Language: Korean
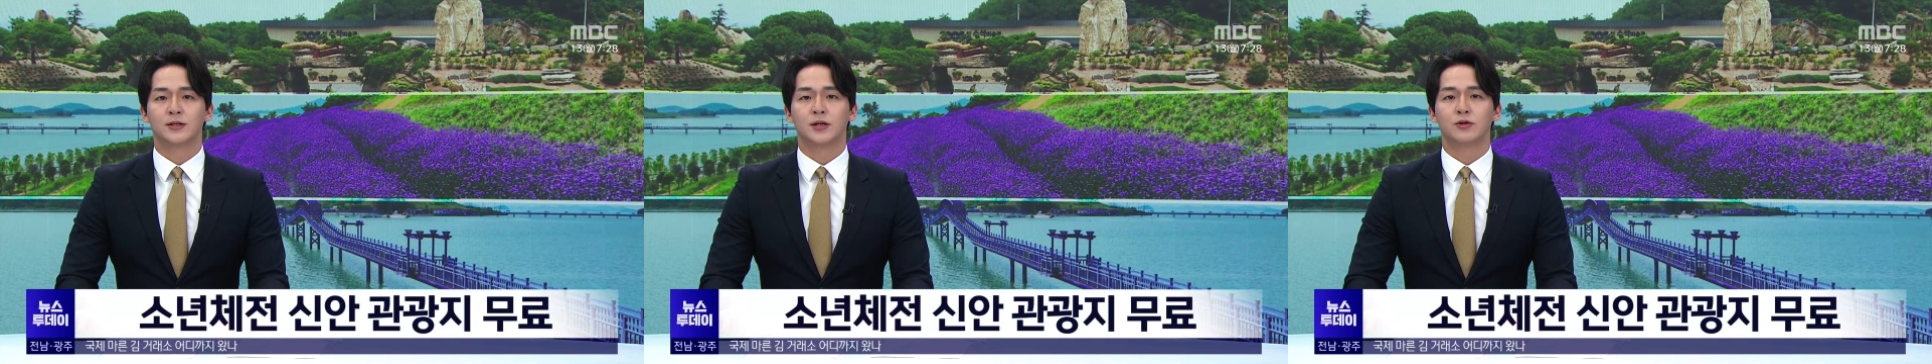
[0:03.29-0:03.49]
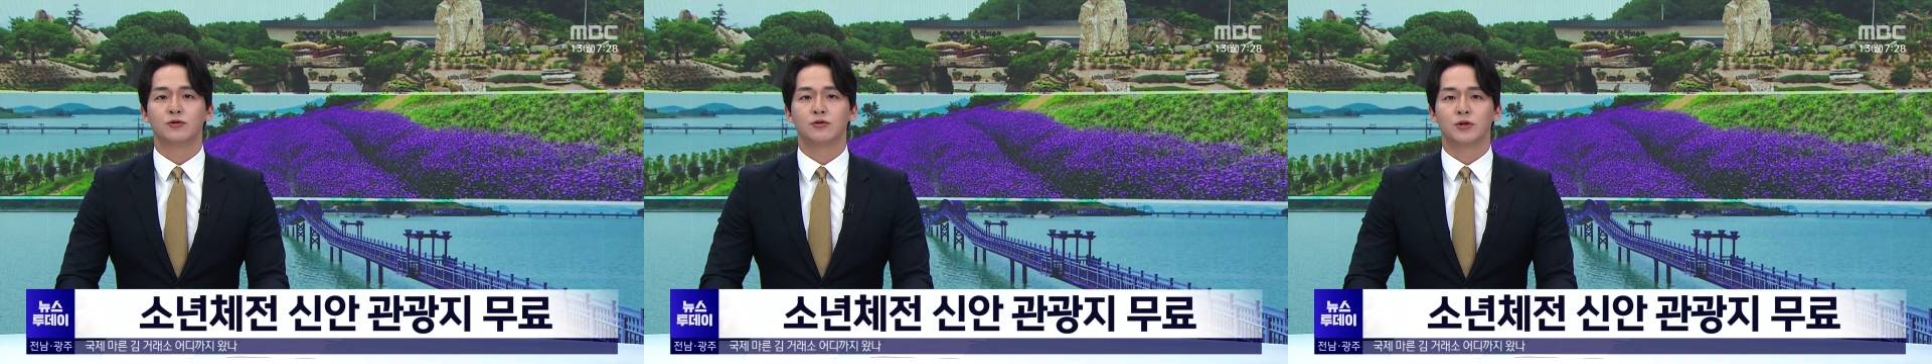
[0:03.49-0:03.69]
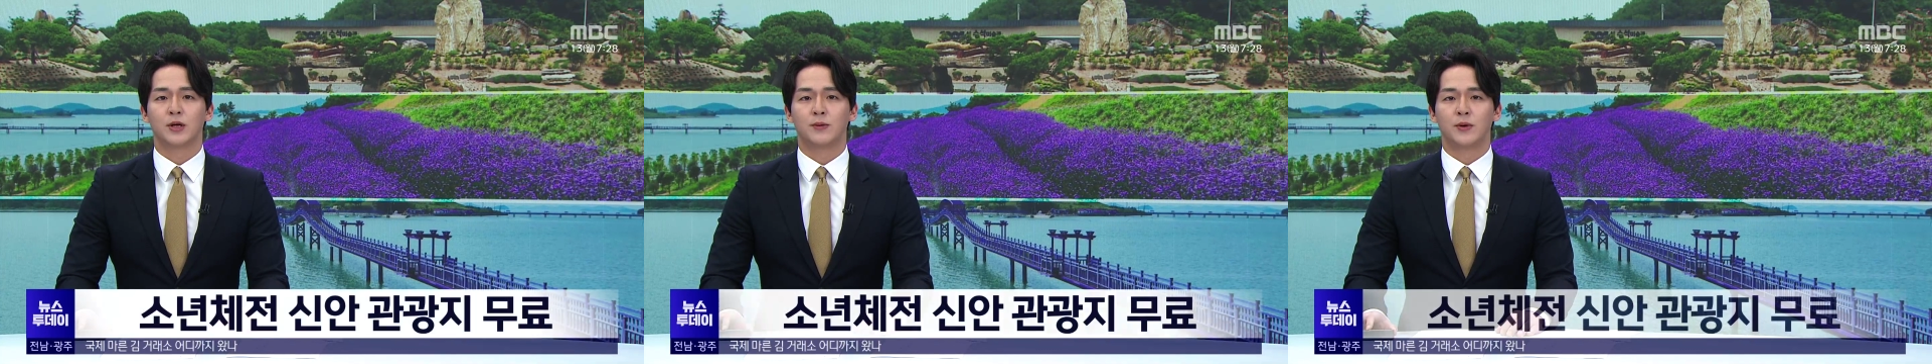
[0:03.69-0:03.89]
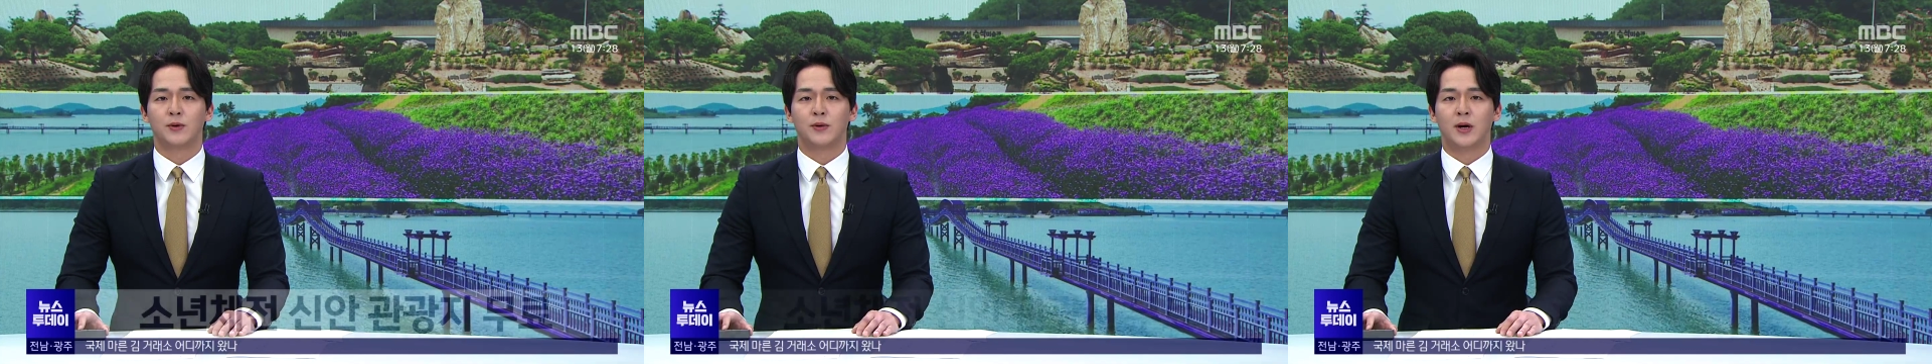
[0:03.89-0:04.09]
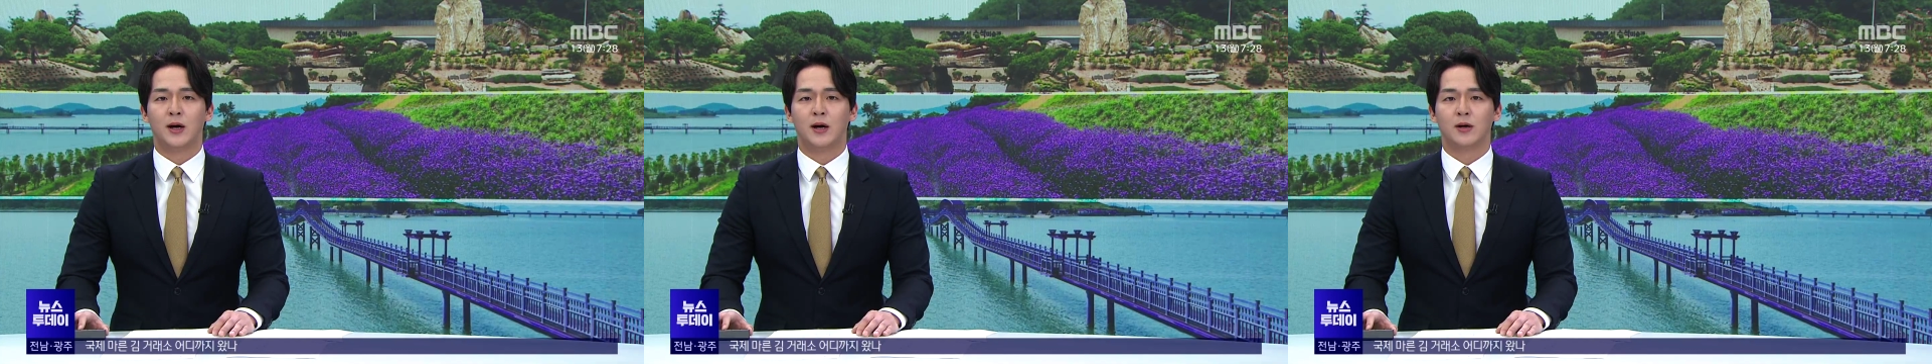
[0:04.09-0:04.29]

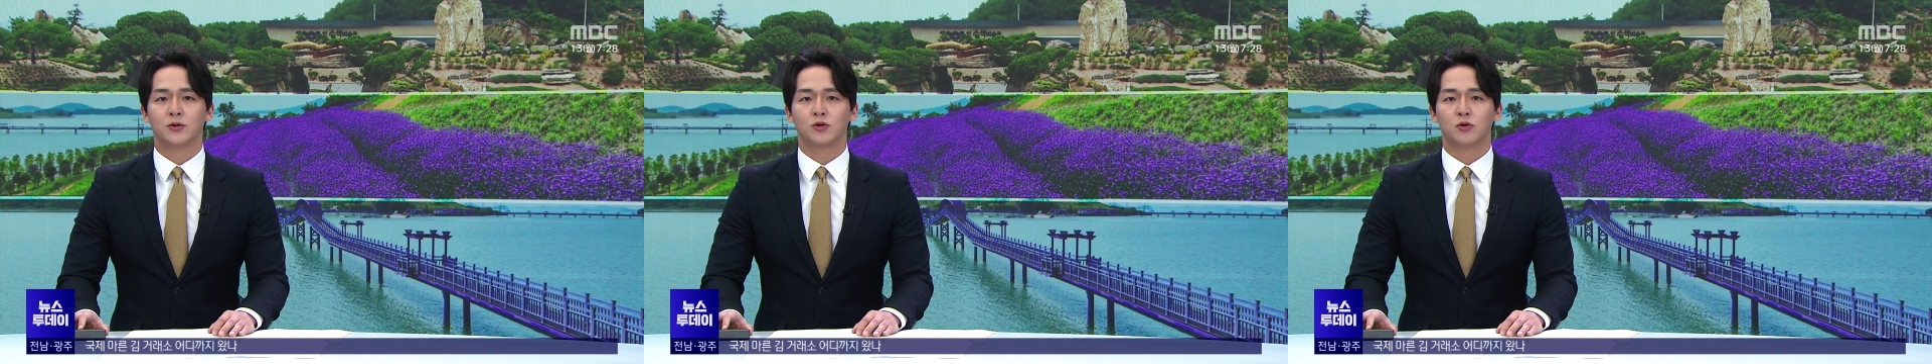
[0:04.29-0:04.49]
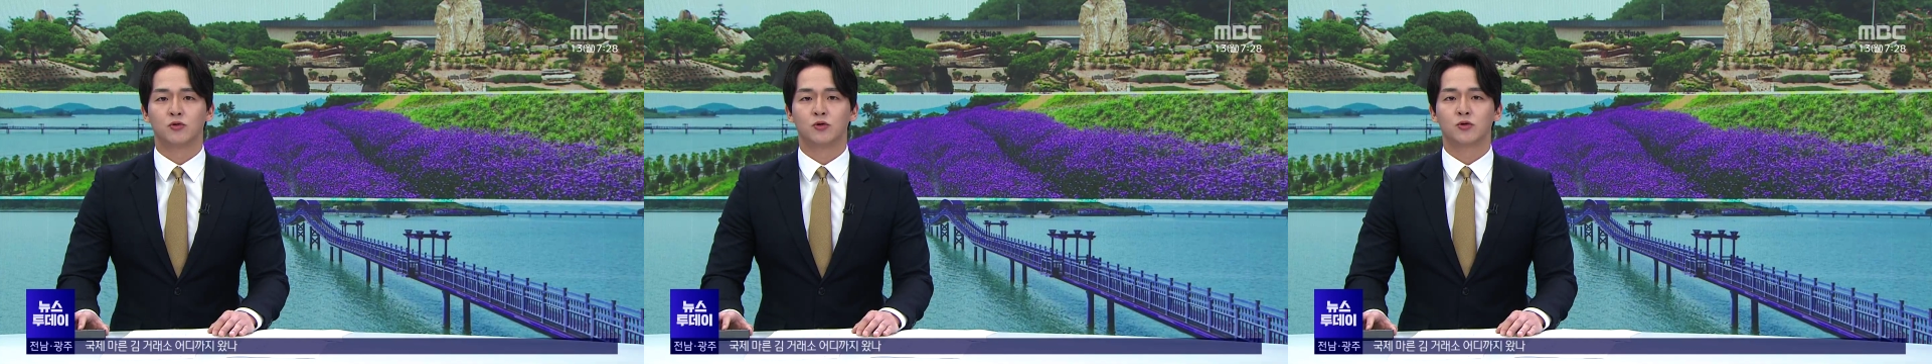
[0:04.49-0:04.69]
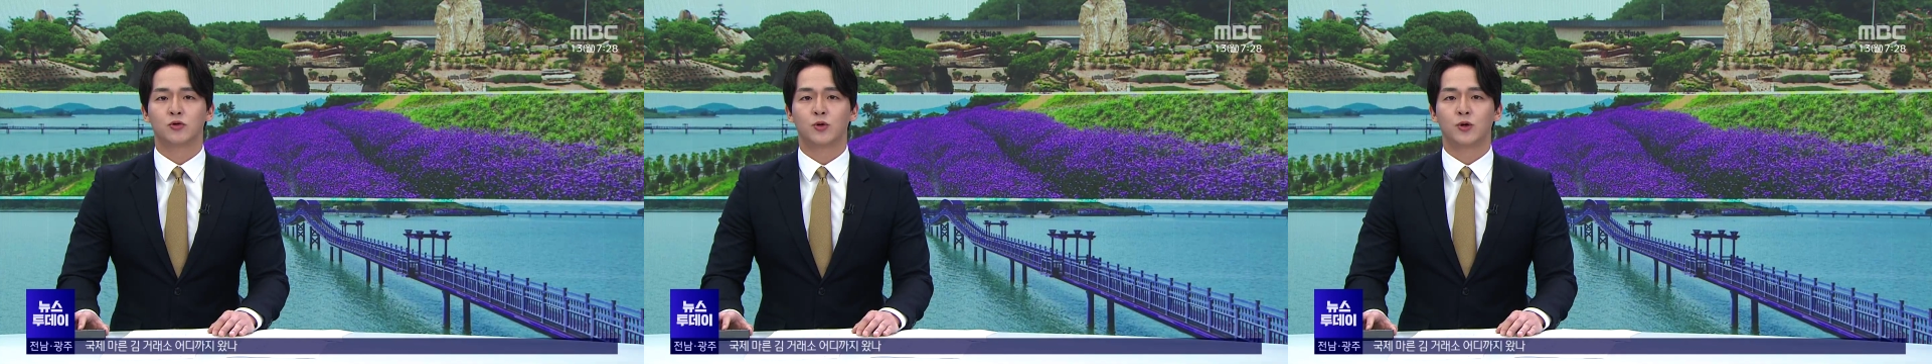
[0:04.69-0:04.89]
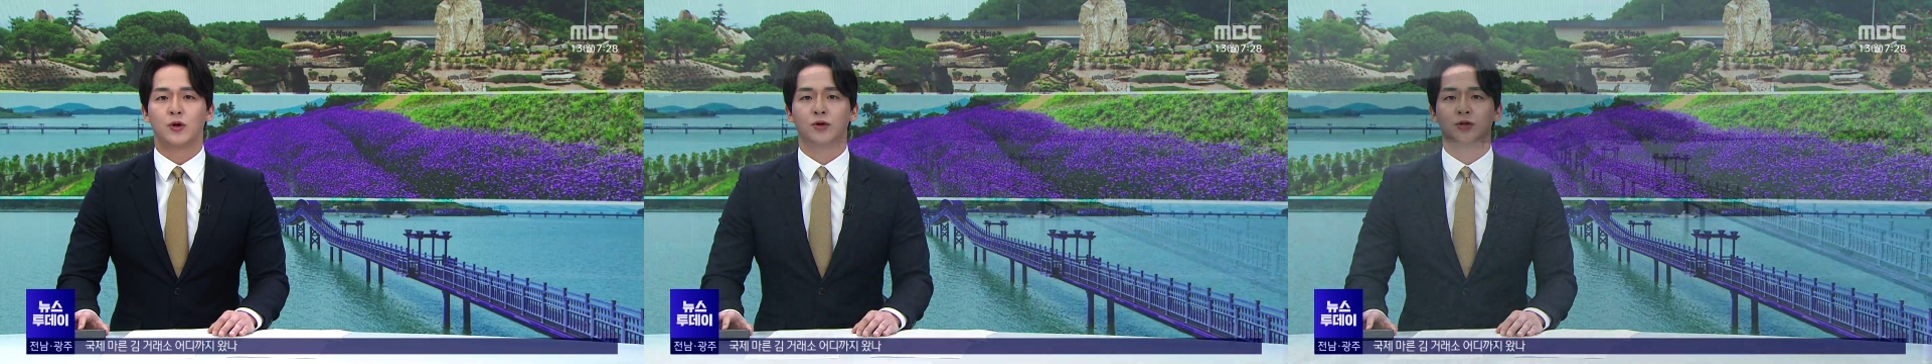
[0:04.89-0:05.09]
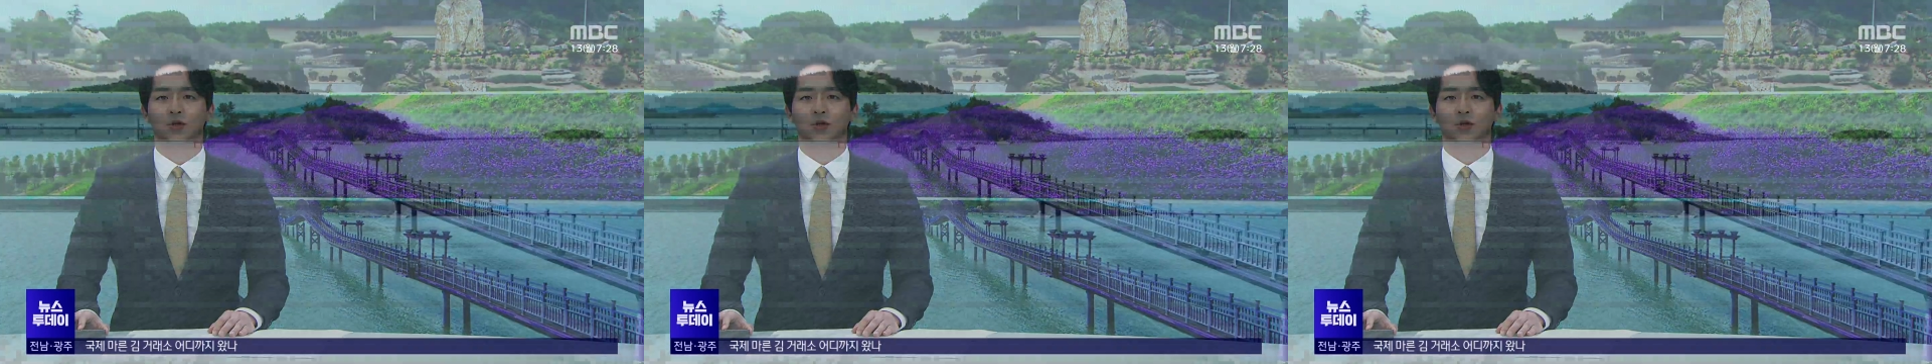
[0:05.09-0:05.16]
체육대회와 전국 소년